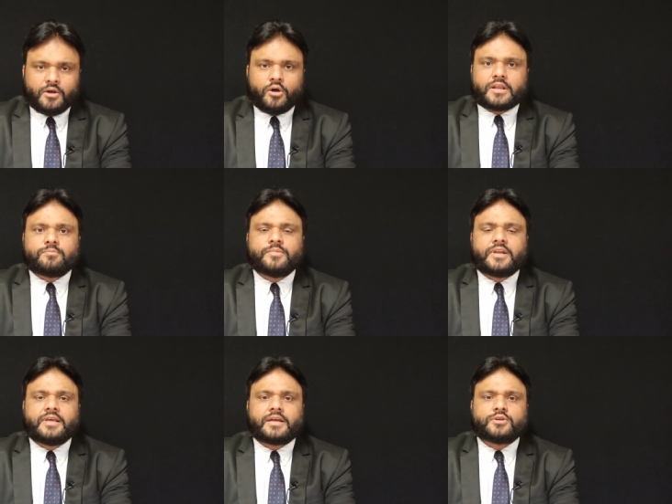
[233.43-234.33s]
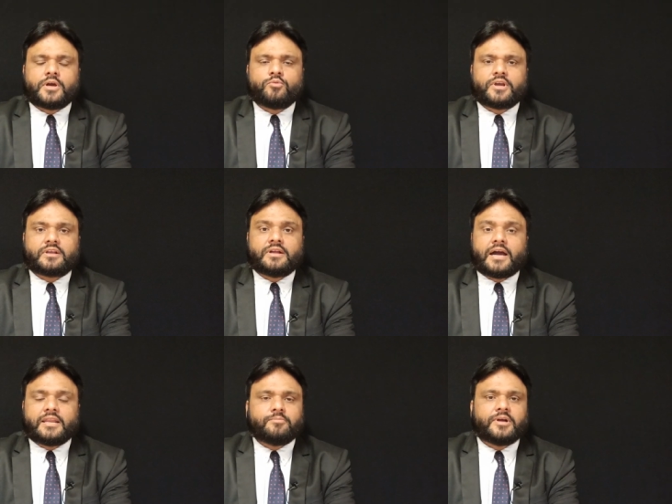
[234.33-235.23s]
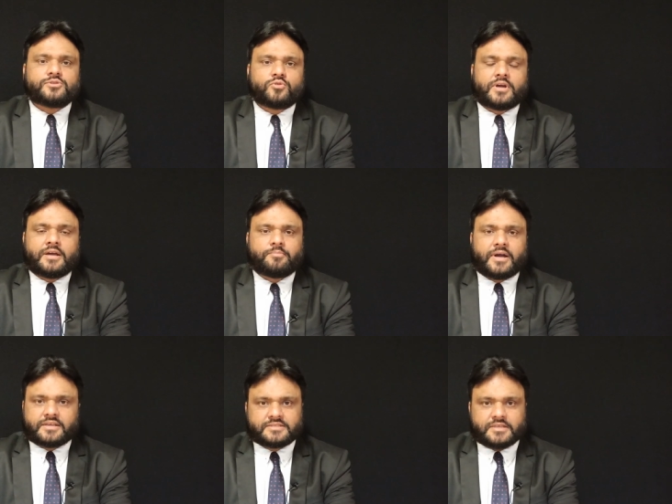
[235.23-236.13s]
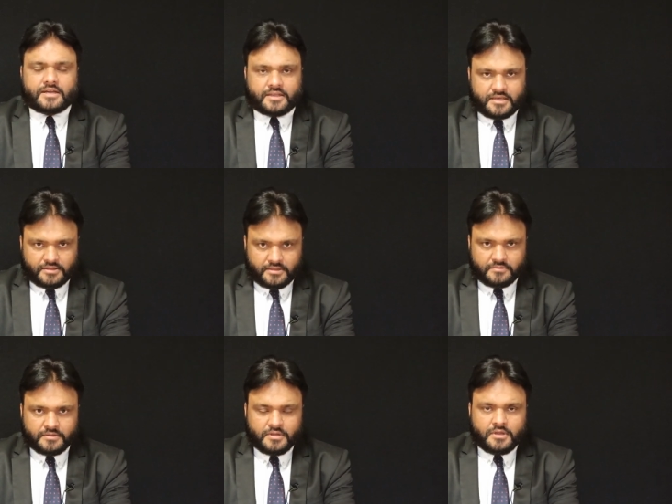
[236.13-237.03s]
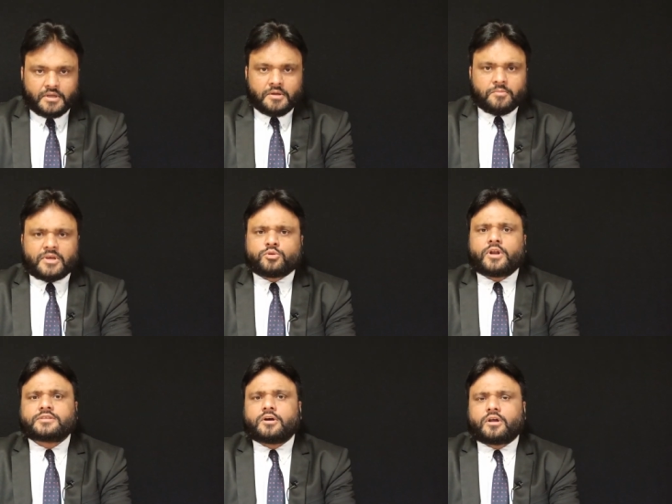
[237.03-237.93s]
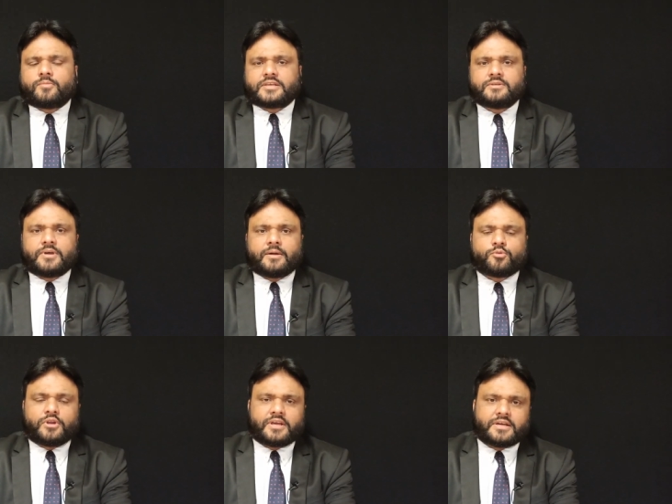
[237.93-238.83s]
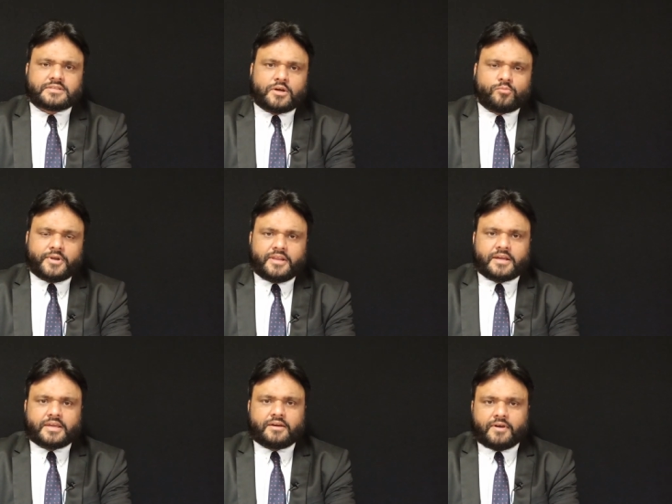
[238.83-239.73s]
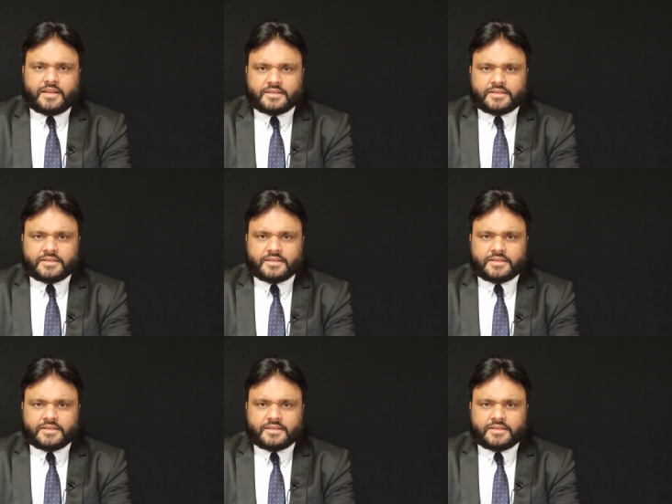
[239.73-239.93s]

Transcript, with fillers: और अब मीडिया जो है वो एक गाली बन चुका है पाकिस्तान के अंदर मैं थोड़ा सा और माजी में आपको लेकर जाऊँ मीडिया के हवाले